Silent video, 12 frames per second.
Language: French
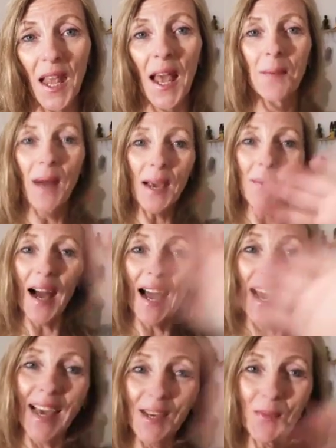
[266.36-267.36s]
Bye
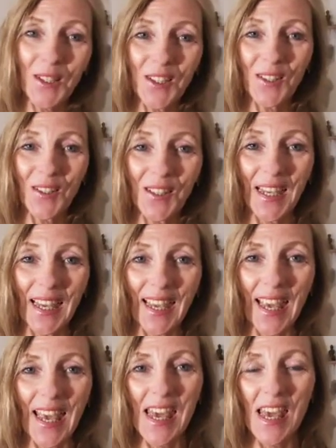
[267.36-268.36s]
bye, bonne
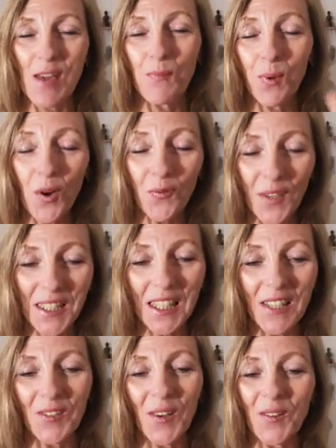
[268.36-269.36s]
journée, et
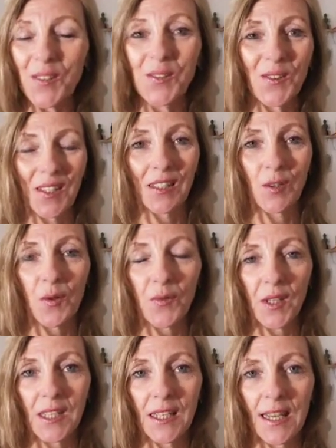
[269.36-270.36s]
profitez-en de toutes ces
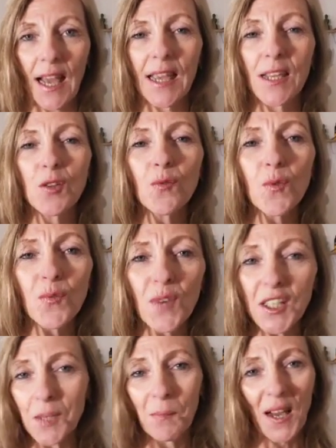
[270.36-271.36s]
offres qu'il y a, et ne vous
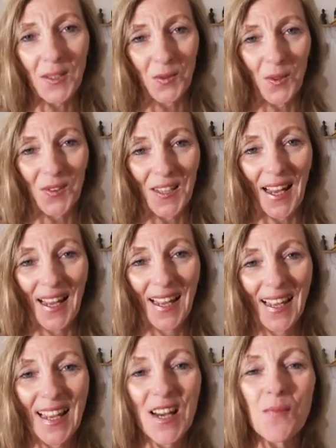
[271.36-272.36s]
fâchez pas sur ça
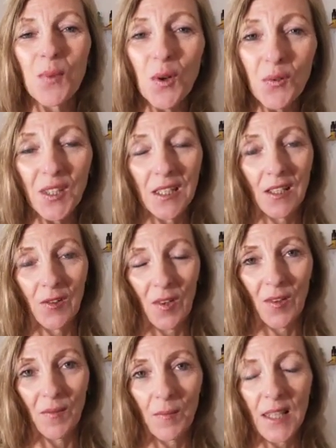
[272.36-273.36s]

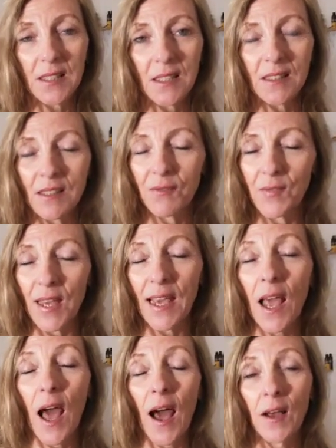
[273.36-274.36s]
profitez-en parce que c'est fait,
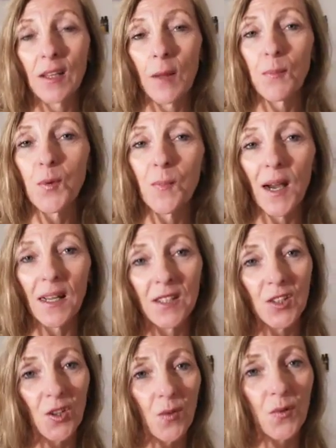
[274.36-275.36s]
la plupart
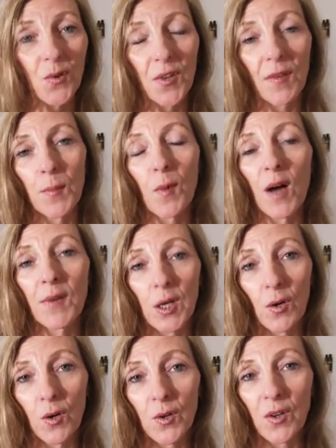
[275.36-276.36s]
des gens font ça vraiment
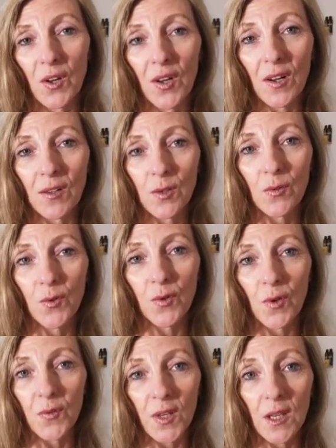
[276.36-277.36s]
avec grand cœur, de
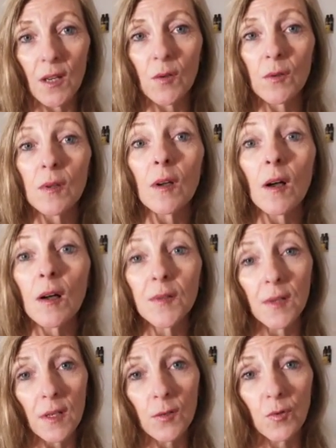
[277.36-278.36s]
vous offrir une
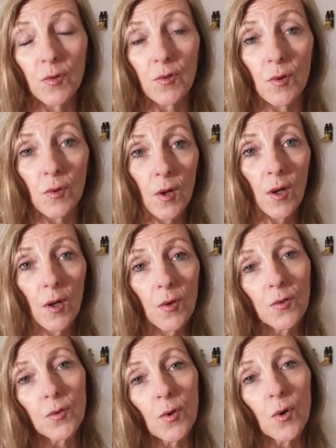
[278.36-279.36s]
grande réduction
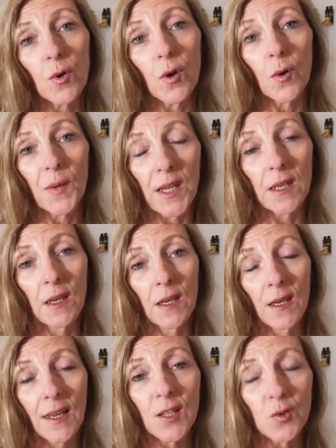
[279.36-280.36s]
sur leur prix
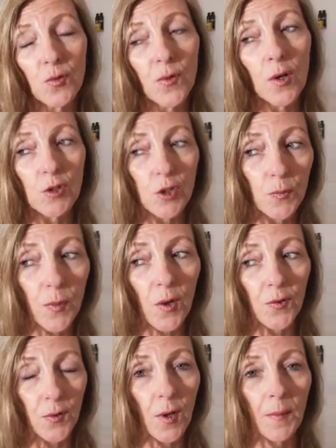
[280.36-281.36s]
et souvent je
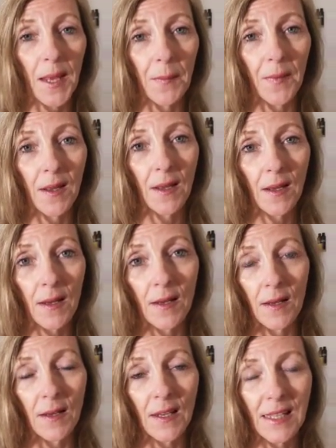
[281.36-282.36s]
pense quand même
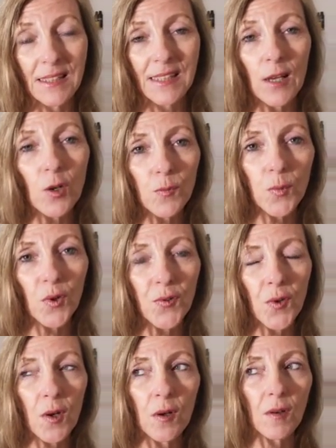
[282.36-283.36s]
euh, les
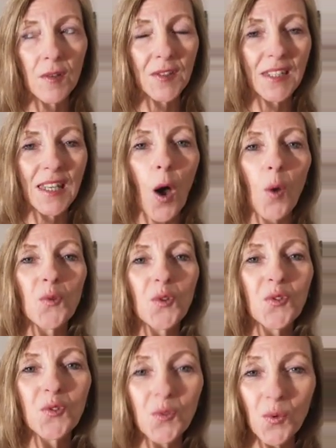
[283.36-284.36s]
50%, c'est en
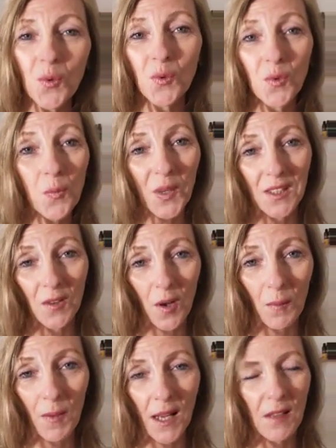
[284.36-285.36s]
dessous du prix
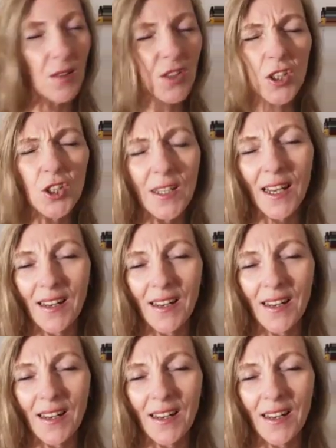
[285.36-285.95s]
normal. Donc c'est génial.